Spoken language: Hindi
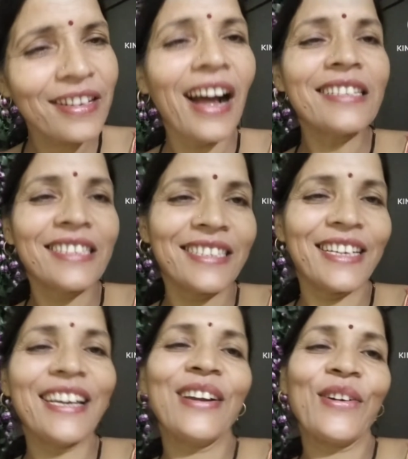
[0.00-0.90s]

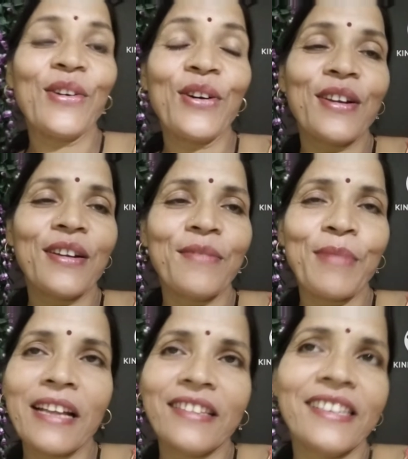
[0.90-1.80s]
अच्छी और
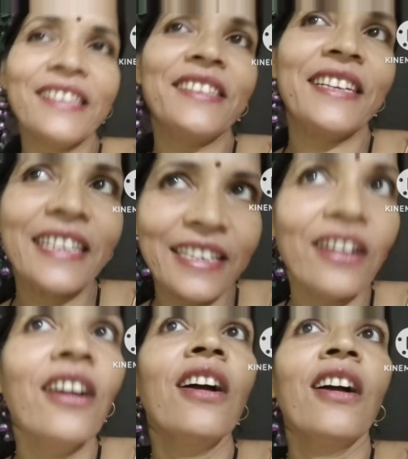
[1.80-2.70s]
बेहतरीन ट्रिक
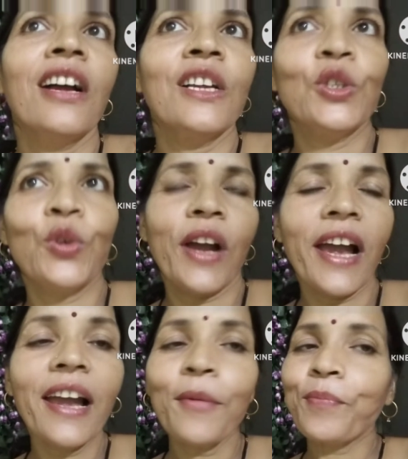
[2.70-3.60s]
जो
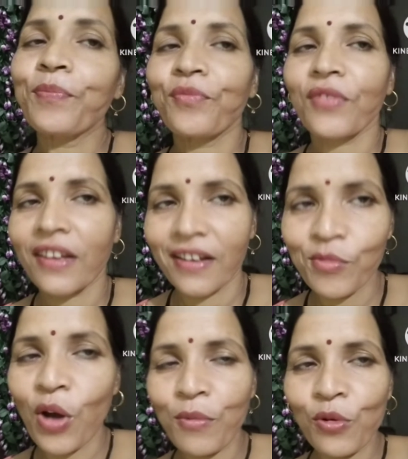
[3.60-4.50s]
है
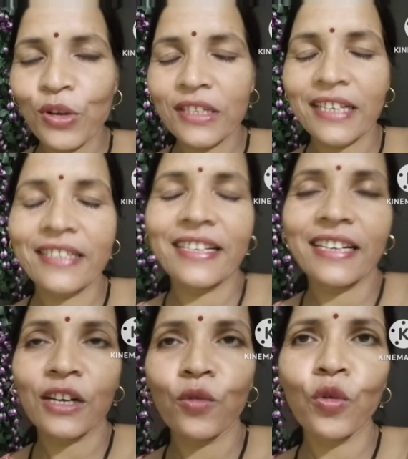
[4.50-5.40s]
वो आप लोगों के साथ शेयर
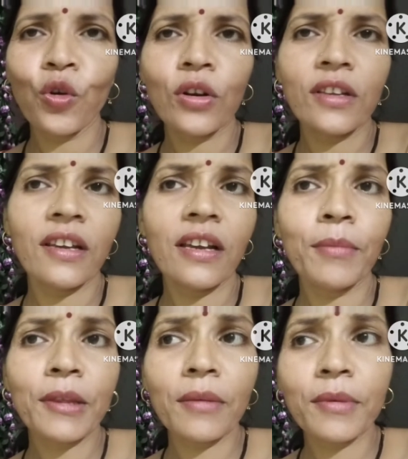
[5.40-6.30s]
करूंगी और ये
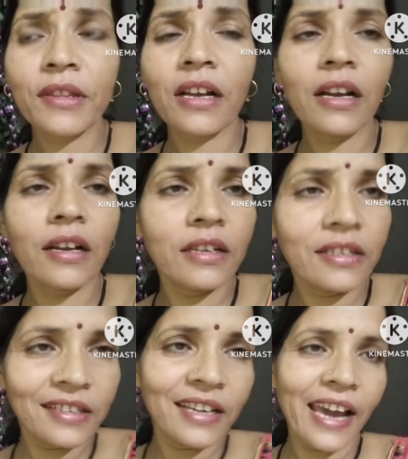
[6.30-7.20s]
मतलब इतना
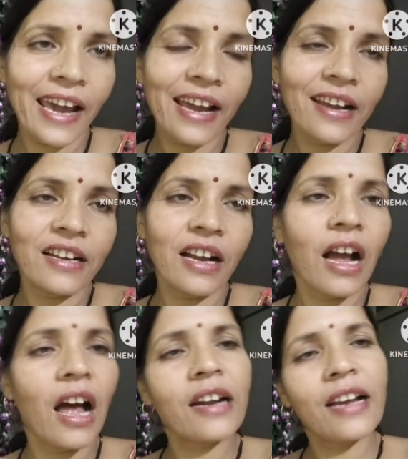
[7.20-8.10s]
इजी है
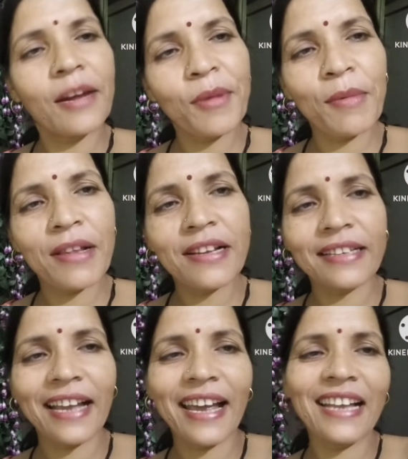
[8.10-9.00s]
हर घर में मिल
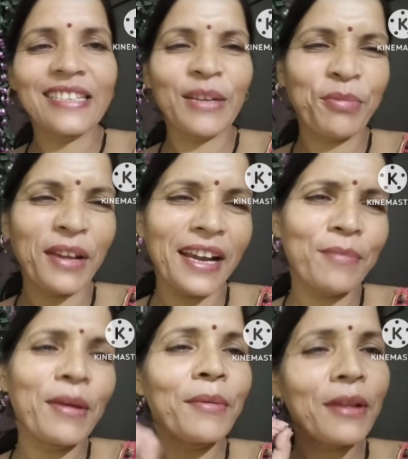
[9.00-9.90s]
जाता है सबके घर
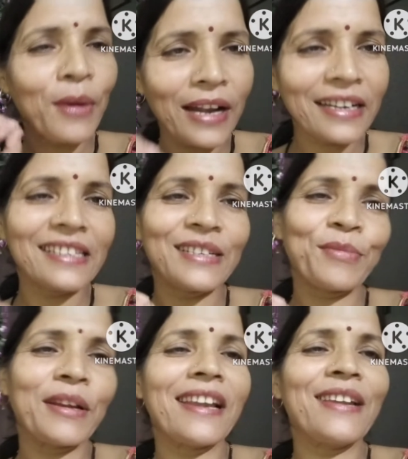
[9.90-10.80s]
में मतलब हर किचन
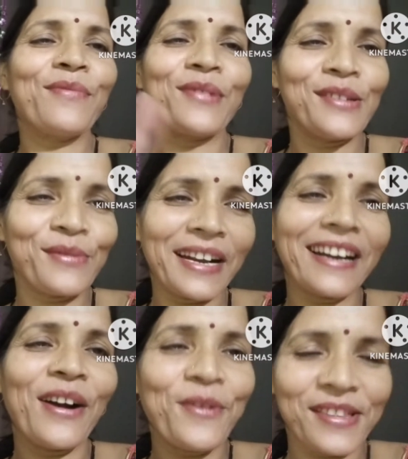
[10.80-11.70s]
में नहीं फ्रिज में
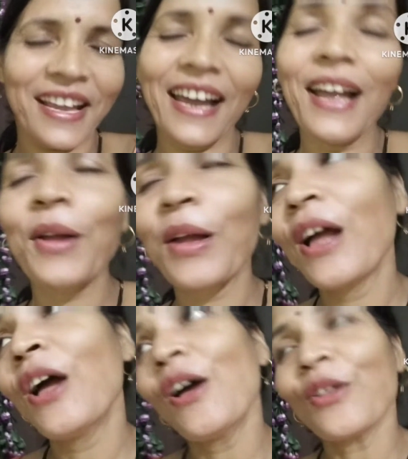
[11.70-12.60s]
रखा होता है
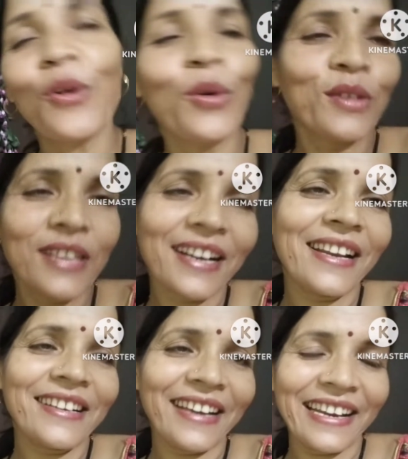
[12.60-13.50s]
तो उससे
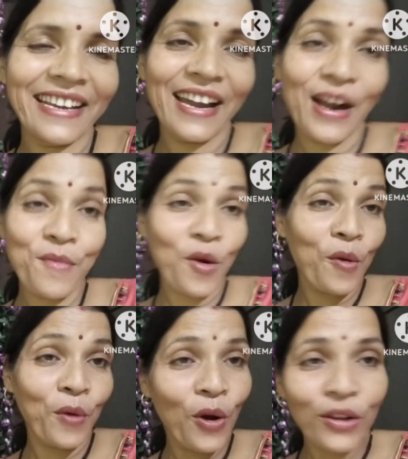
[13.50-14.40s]
क्लीन करेंगे हम और
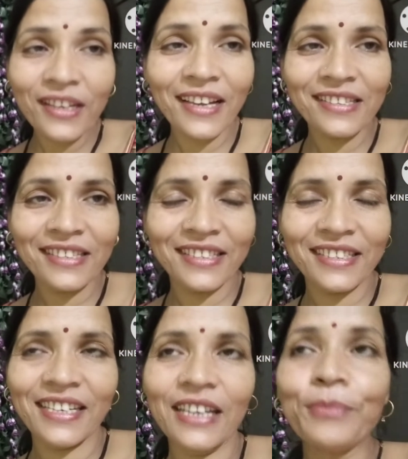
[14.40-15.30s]
बहुत ही अच्छी
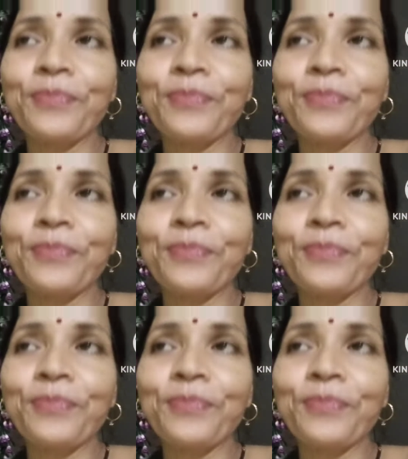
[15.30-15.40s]
चीज़ है